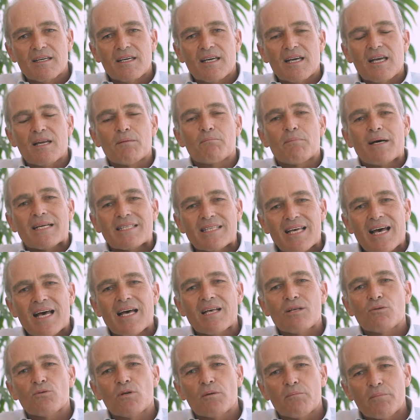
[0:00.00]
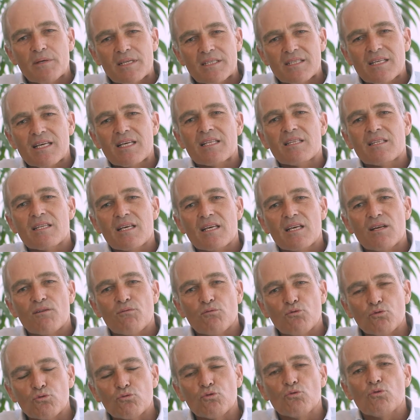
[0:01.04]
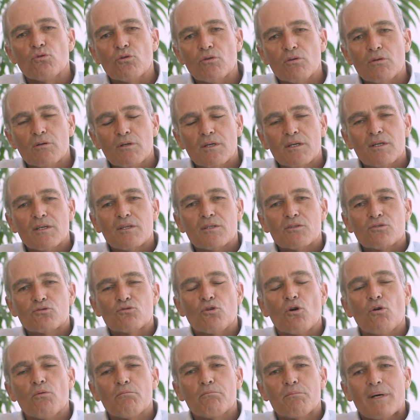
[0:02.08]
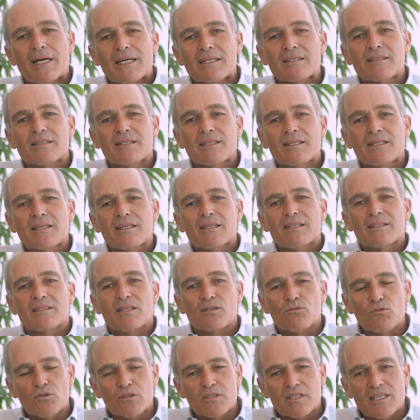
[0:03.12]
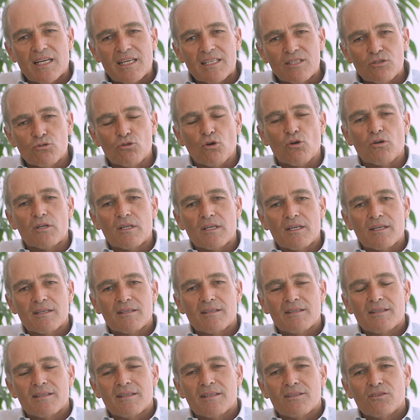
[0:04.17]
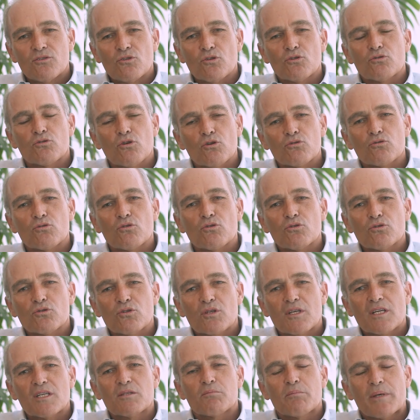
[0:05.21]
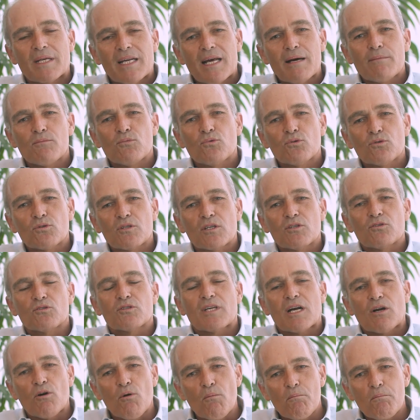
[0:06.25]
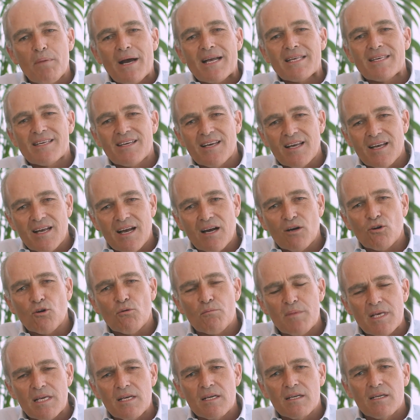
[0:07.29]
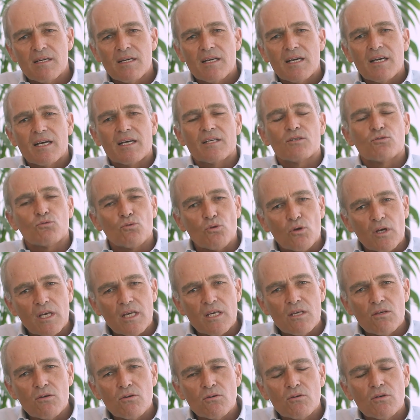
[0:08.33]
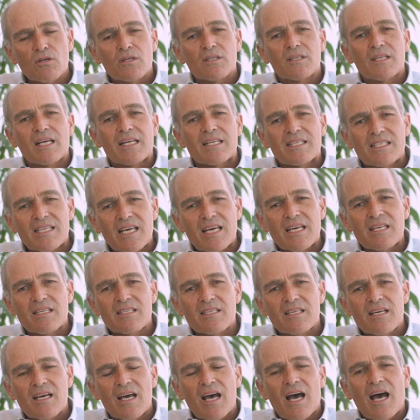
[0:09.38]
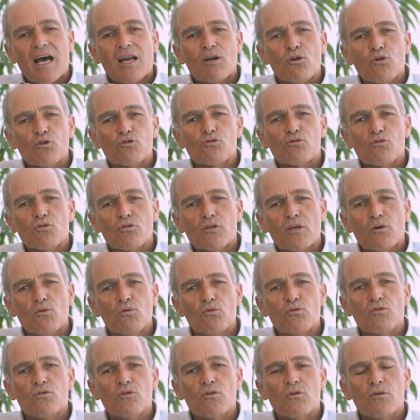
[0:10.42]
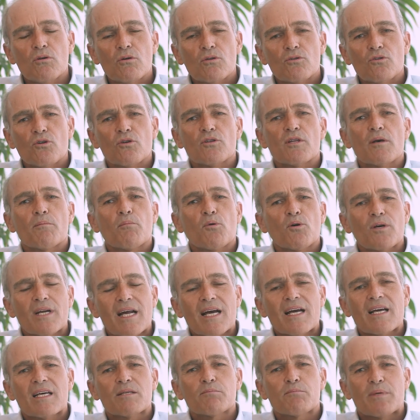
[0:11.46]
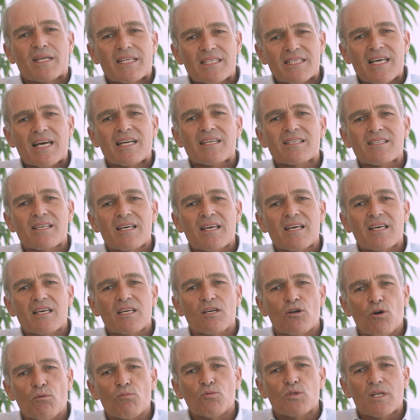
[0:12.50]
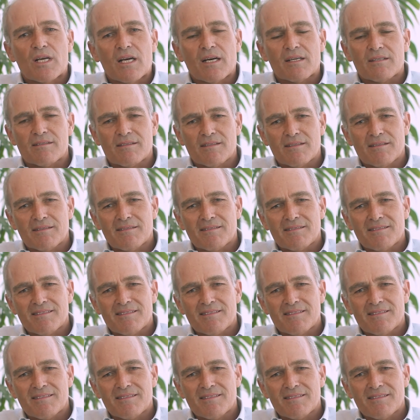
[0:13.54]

El pasado, el presente y el futuro son parte de nuestra historia. Nosotros esperamos que nos acompañen en Agromín, en Trujillo, del 6 al 8 de junio, donde podrán expresarse y comunicarse.